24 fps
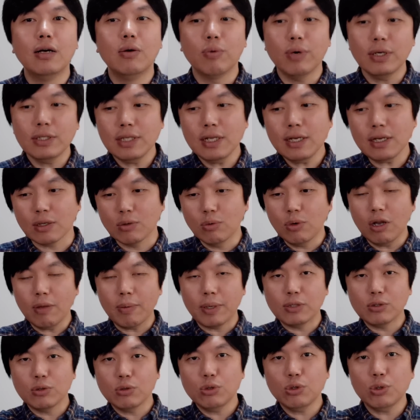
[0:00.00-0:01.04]
那现在很多老
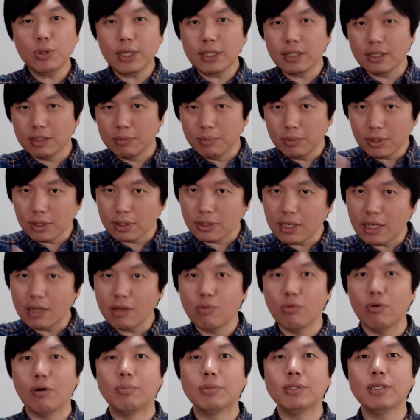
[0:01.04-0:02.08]
百姓就劝了，你们得站
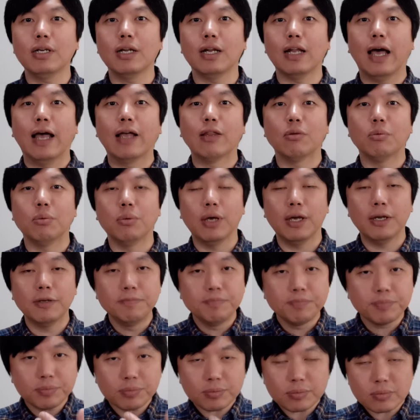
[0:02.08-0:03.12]
到我们这里来，对不
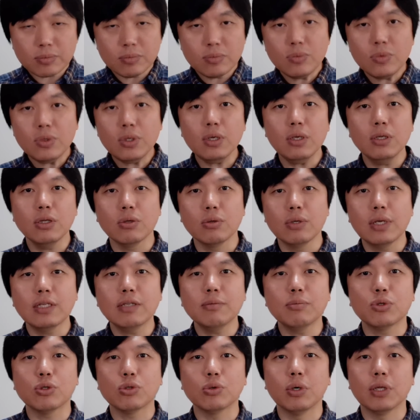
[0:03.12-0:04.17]
对？都在
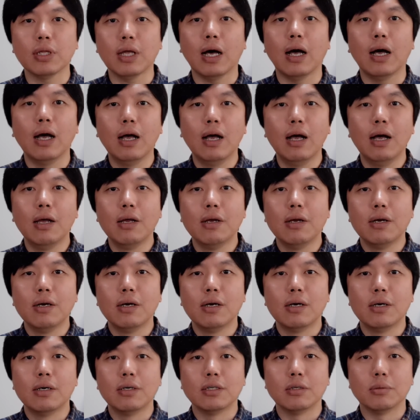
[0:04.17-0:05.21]
这么说呢，
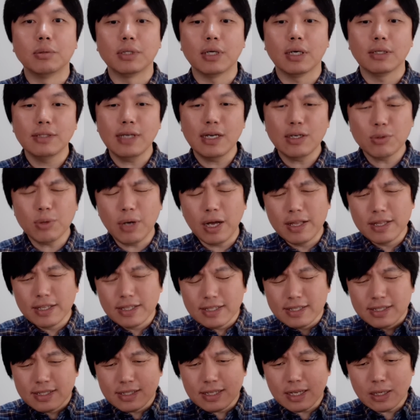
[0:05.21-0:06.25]
是不是？再说
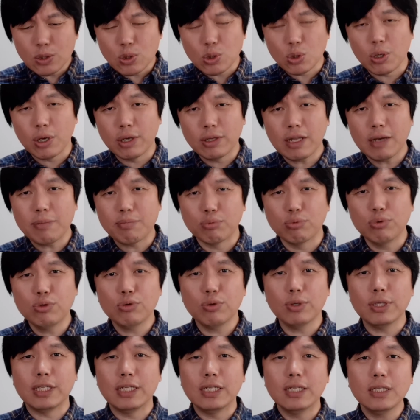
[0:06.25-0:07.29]
现在全他不是
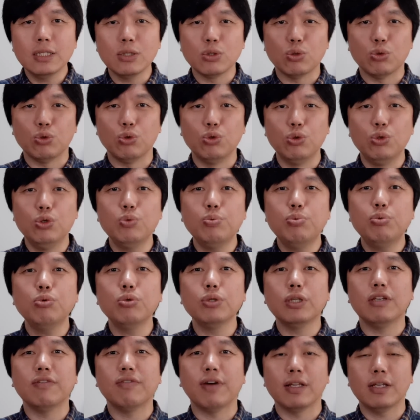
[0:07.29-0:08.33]
说一个局部
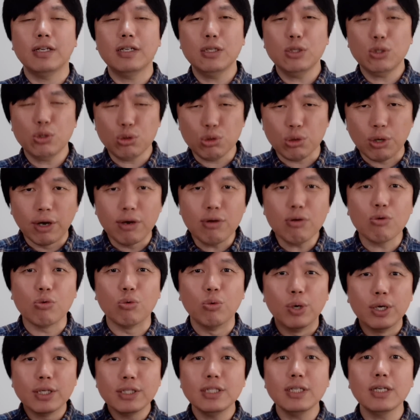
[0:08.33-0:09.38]
地方，他是全
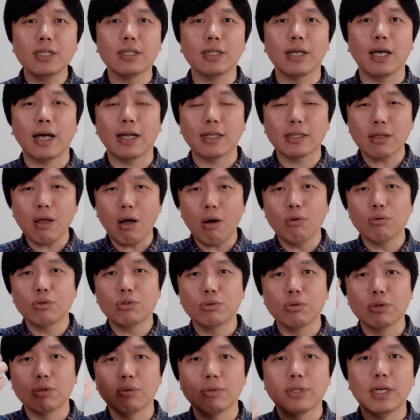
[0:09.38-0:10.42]
国性的呀，到
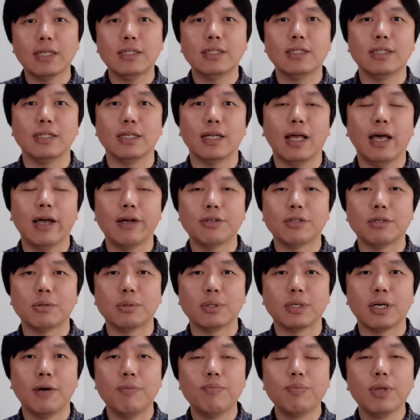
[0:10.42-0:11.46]
处都在起来，是不
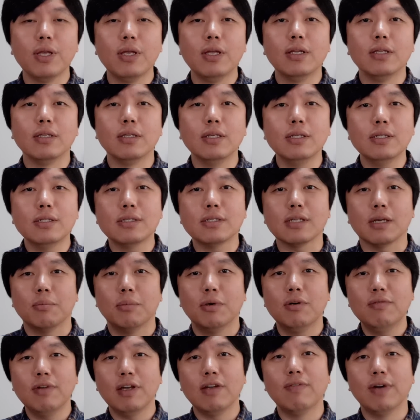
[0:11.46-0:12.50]
是？你怎
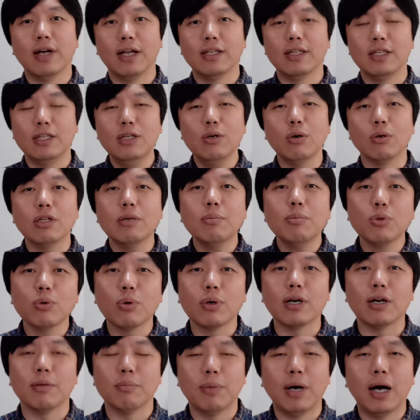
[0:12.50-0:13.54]
么维稳？你有那么
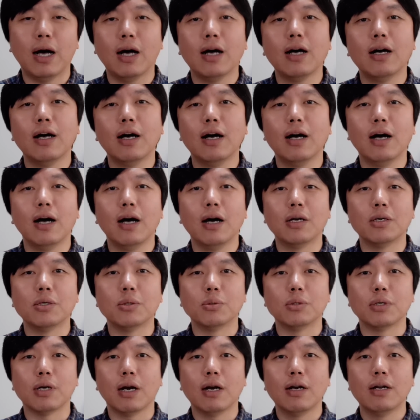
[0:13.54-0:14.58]
多人吗？是
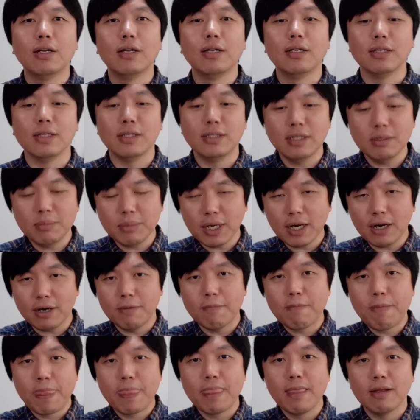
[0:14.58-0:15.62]
不是？你这
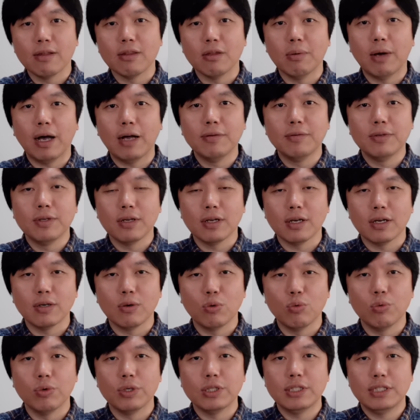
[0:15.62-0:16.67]
面对吧？
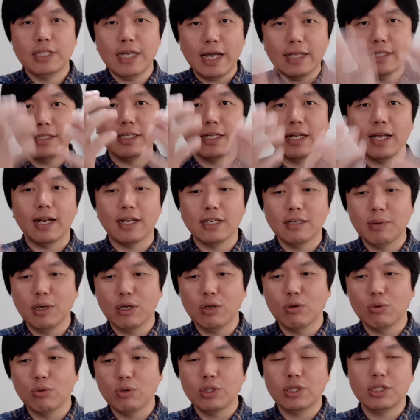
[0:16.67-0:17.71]
西安起来了，因为
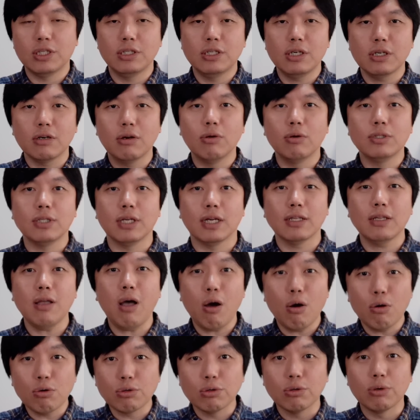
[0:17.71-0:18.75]
又郑州又起来，
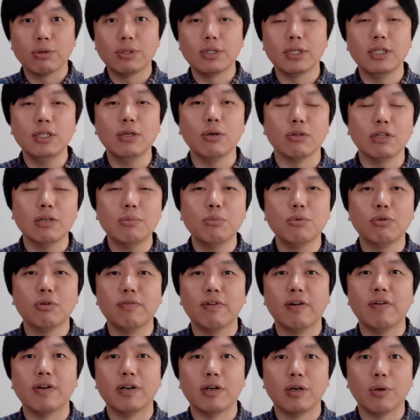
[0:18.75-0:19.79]
到处都是。你有那么多
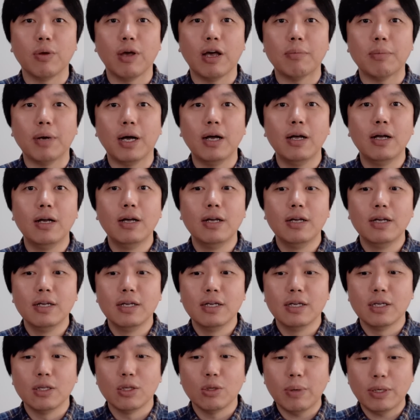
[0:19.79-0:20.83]
维稳人员吗？
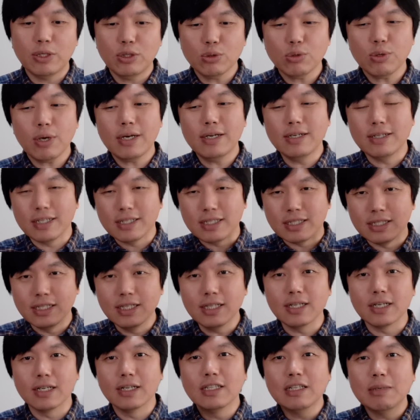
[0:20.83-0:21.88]
对吧？就算是你集
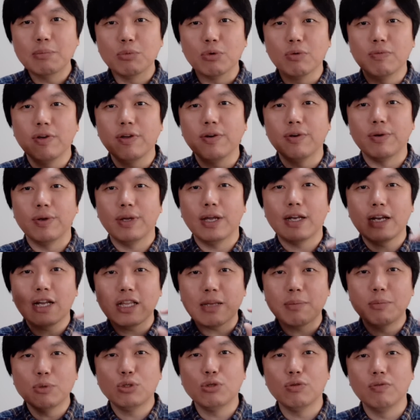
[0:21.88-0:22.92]
合了那么多维稳人员，让
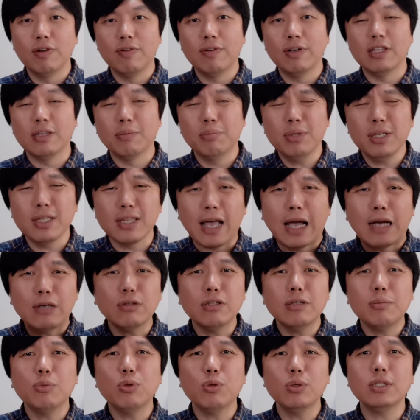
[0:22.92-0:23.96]
他们去维稳，你不得拿
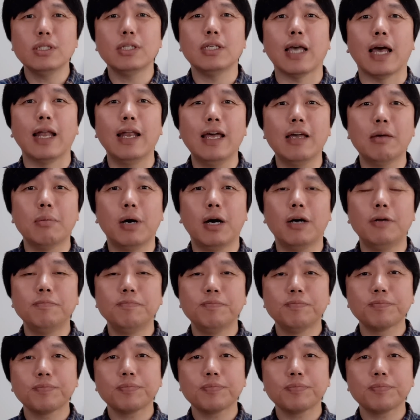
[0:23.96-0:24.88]
出那么多钱来吗？